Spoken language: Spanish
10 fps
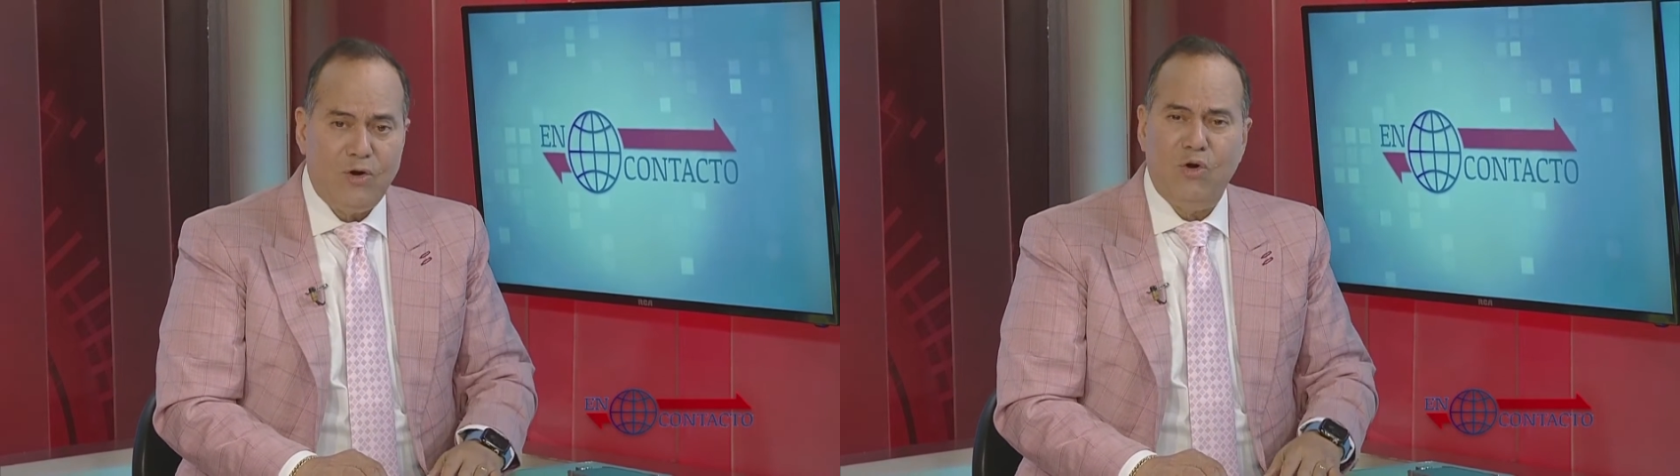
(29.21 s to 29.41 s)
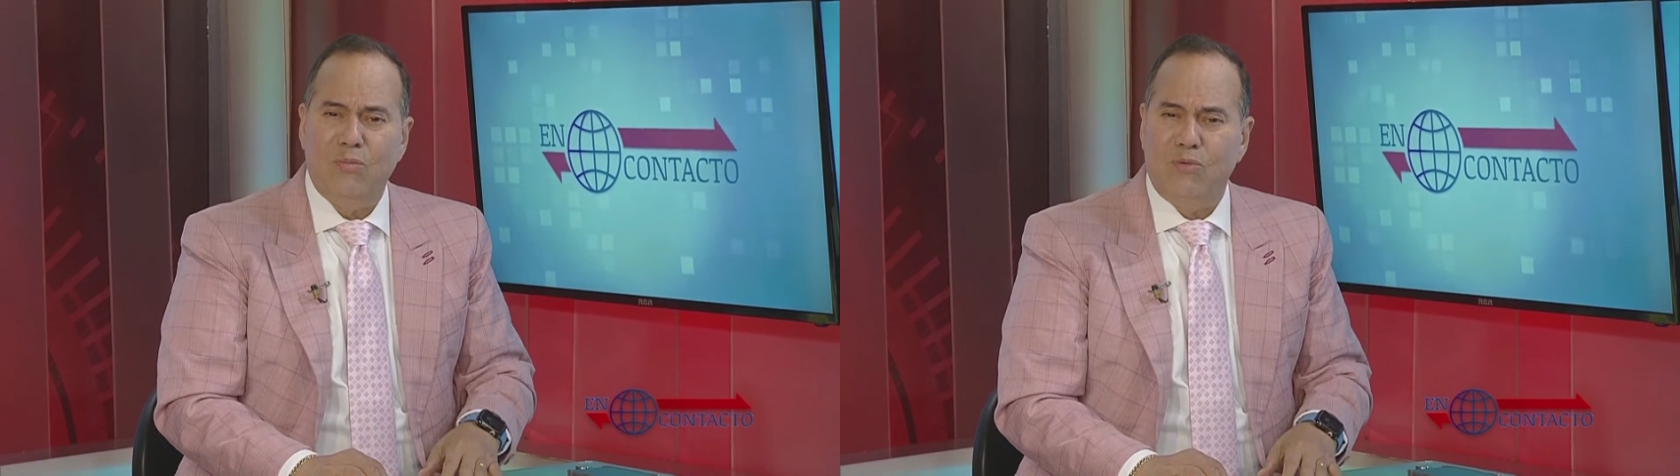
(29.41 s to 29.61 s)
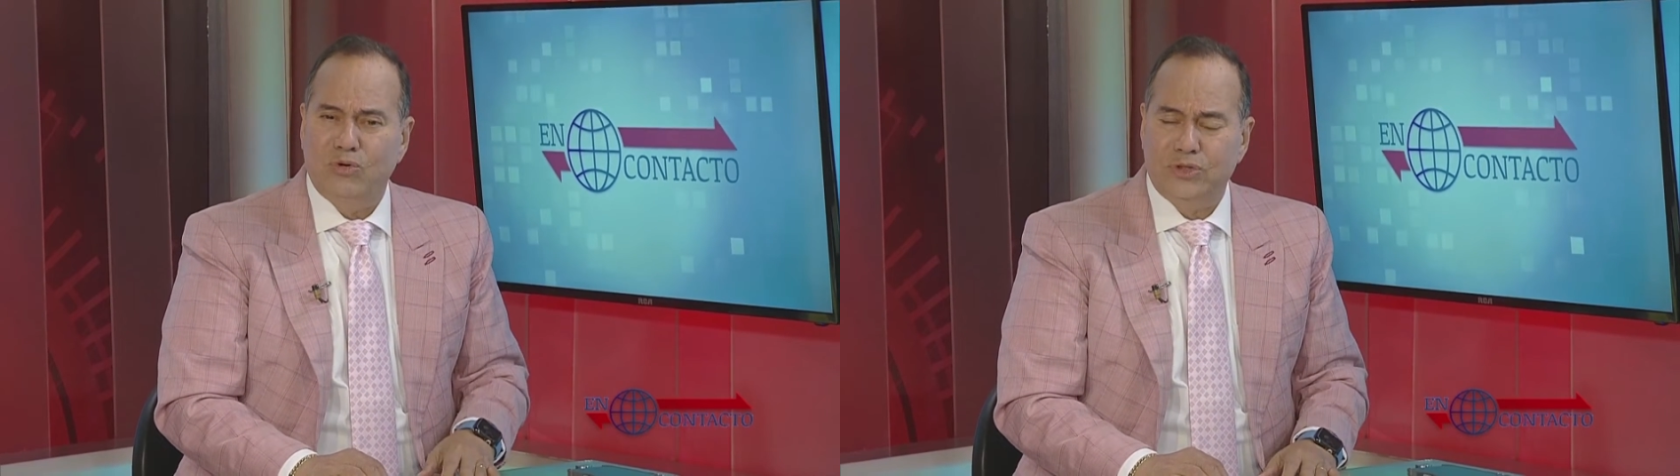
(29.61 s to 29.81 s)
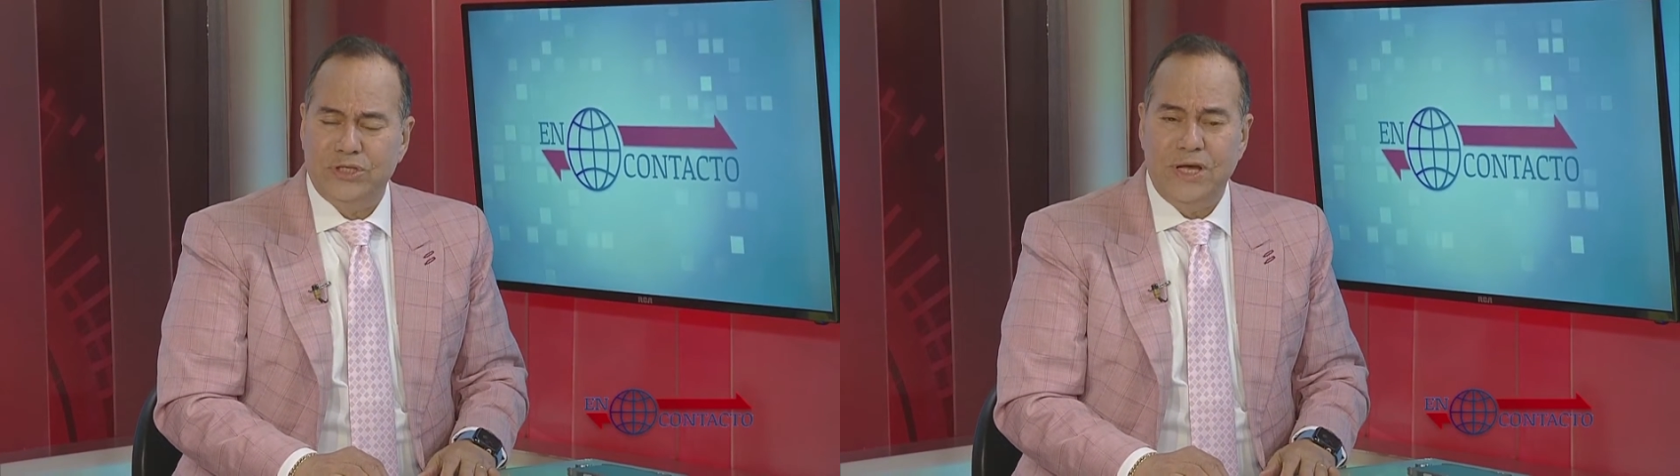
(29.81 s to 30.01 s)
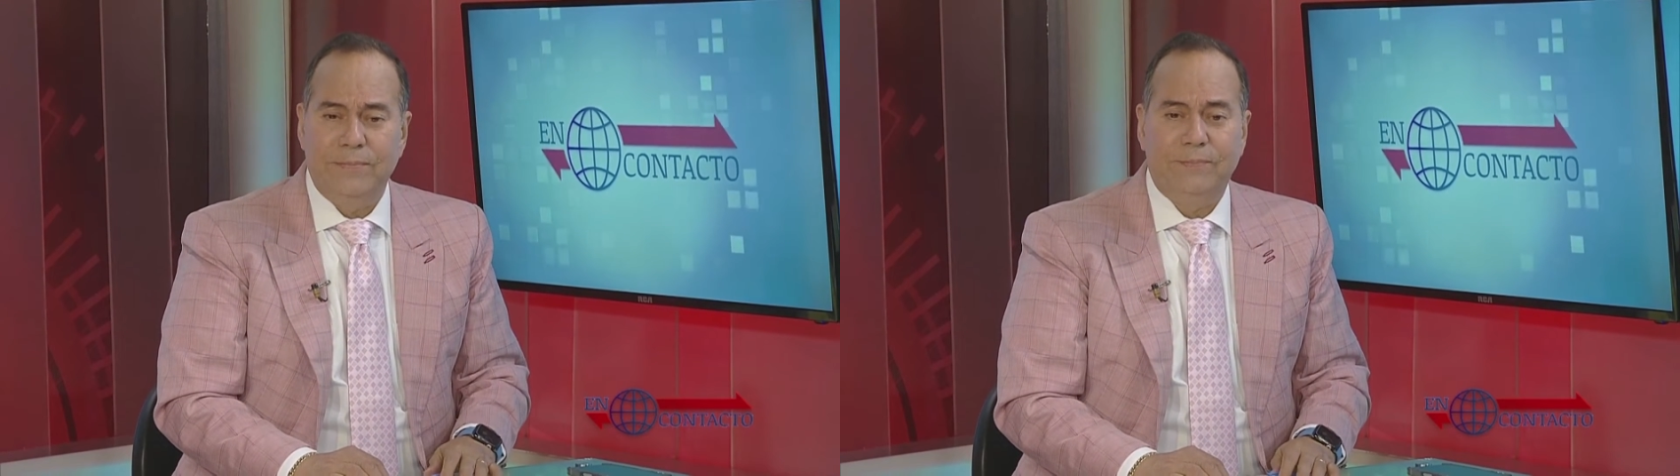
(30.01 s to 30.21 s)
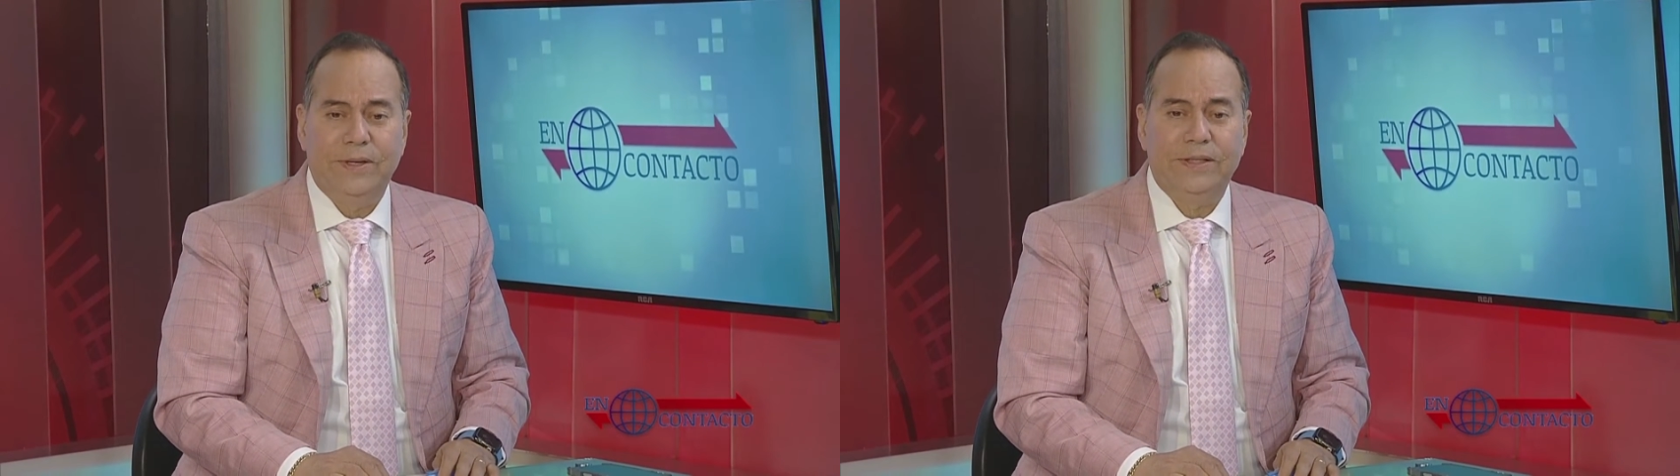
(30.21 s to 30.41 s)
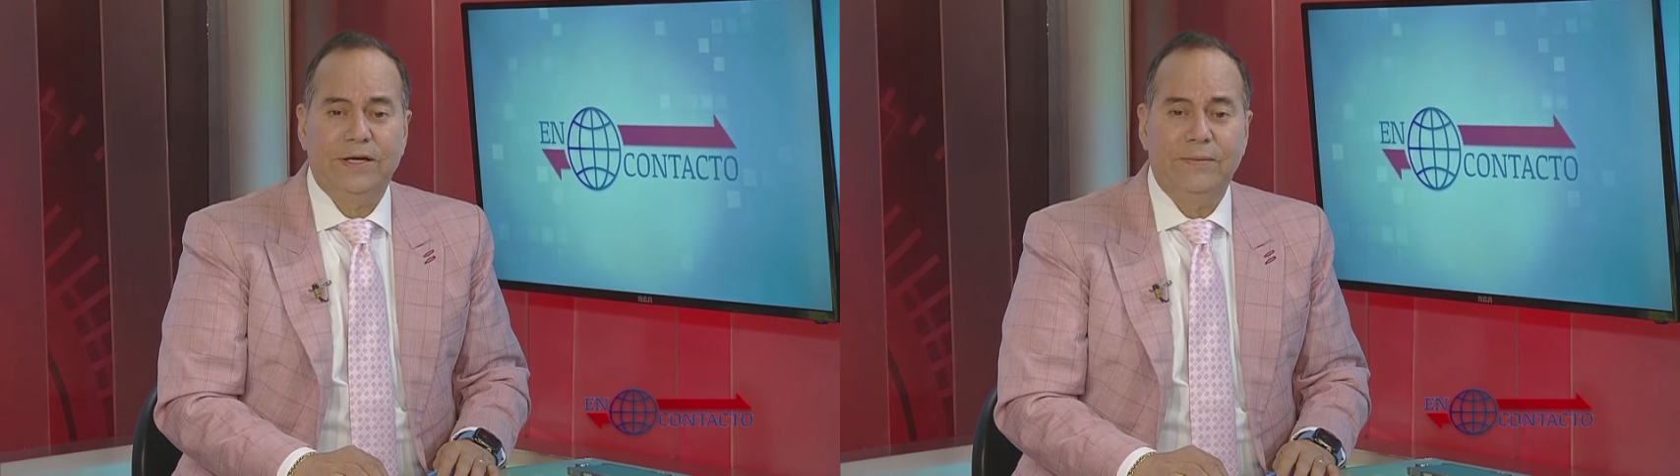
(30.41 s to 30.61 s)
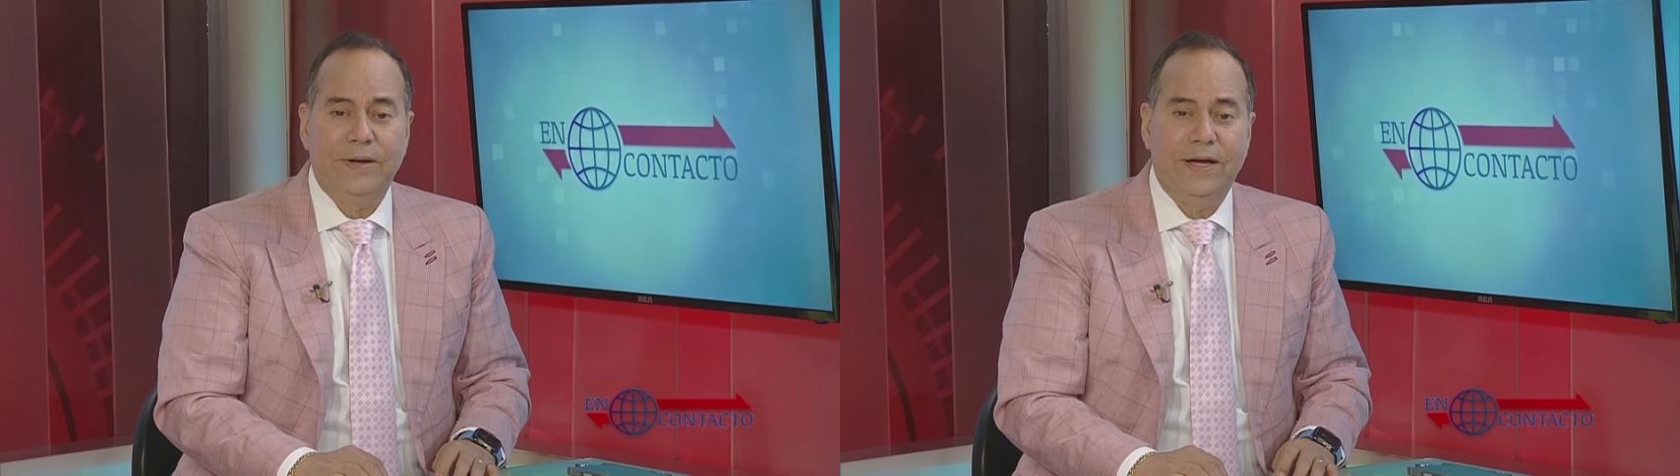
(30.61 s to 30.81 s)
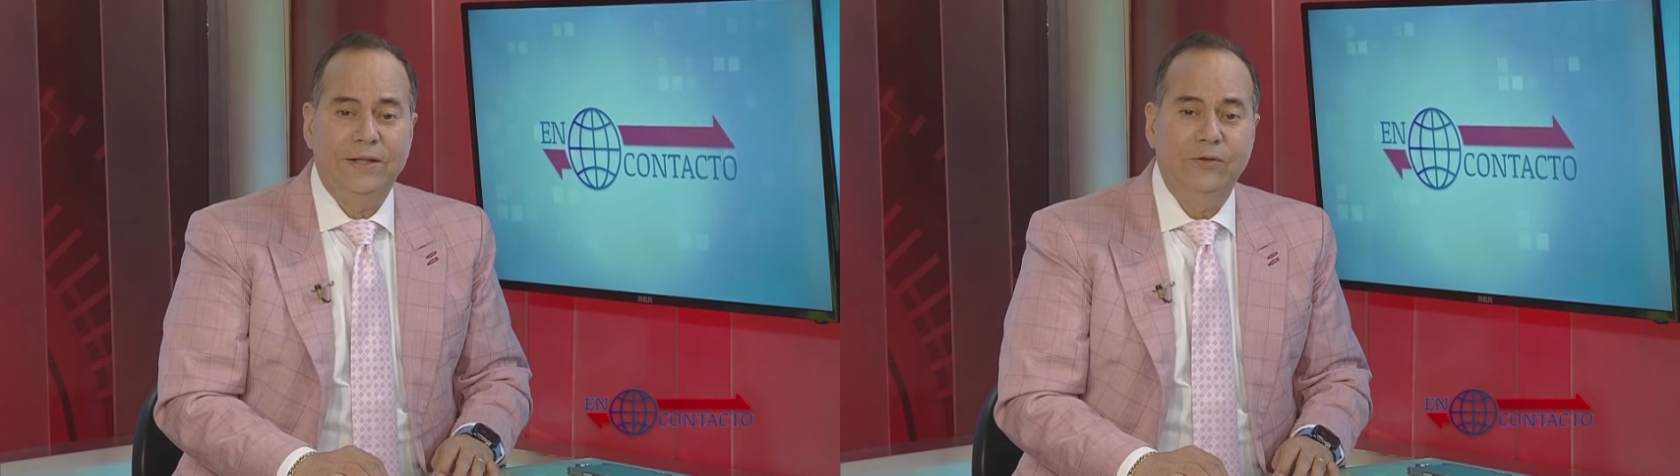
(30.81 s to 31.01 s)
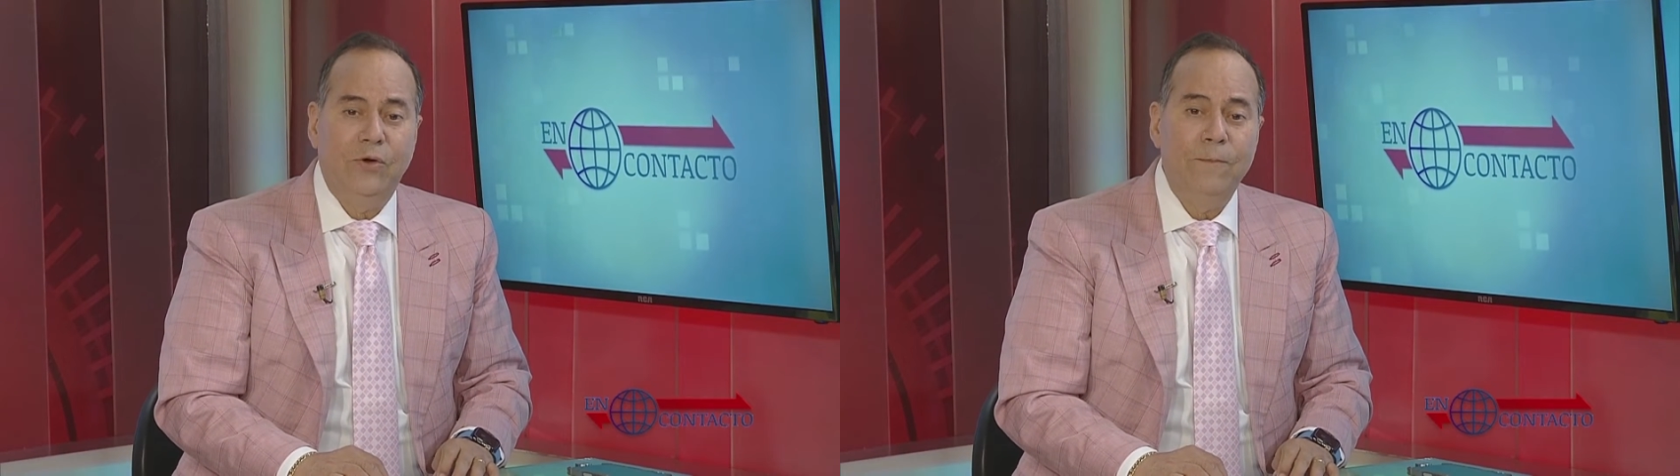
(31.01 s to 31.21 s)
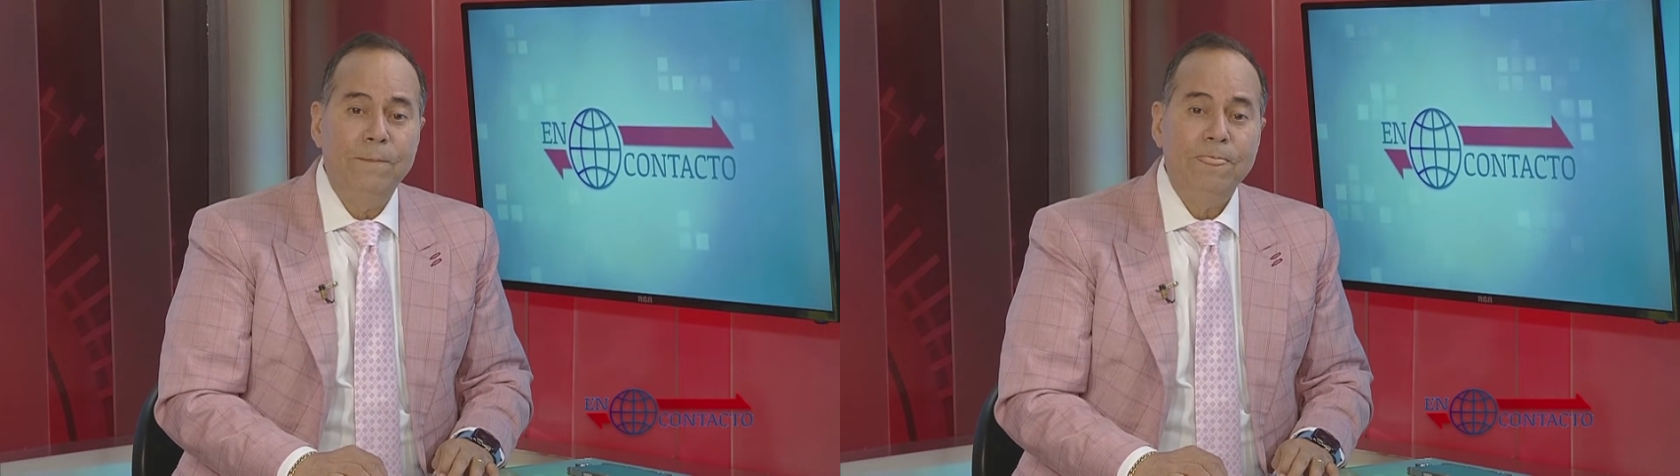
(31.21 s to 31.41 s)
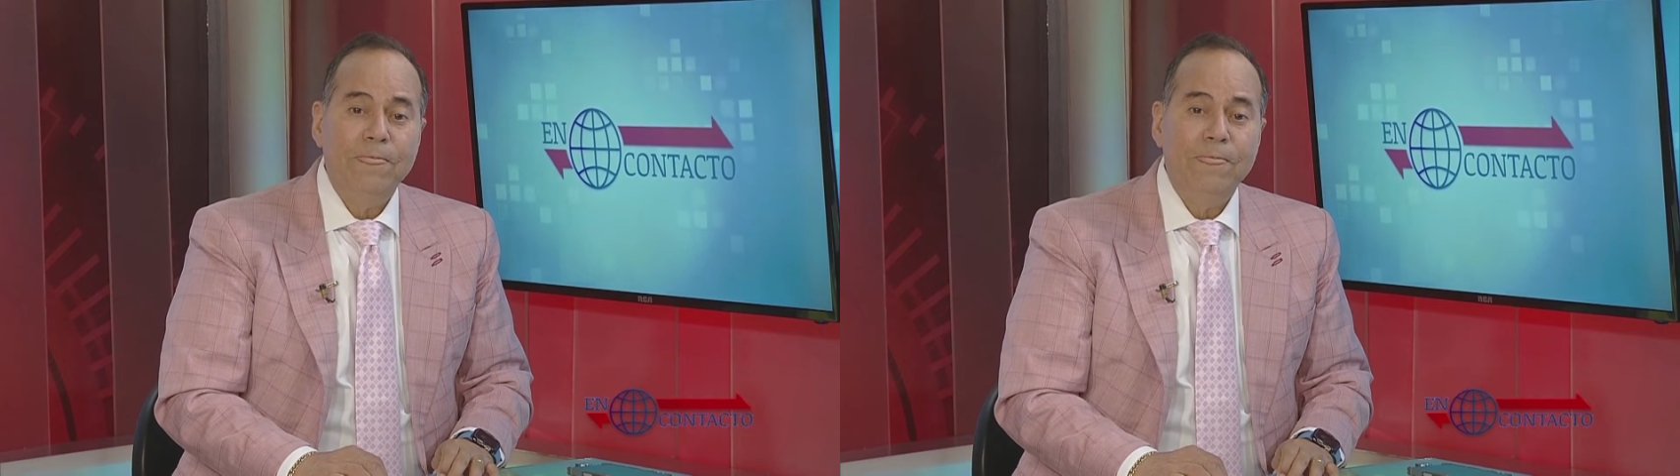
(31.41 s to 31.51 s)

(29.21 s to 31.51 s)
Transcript: como siempre, trabajando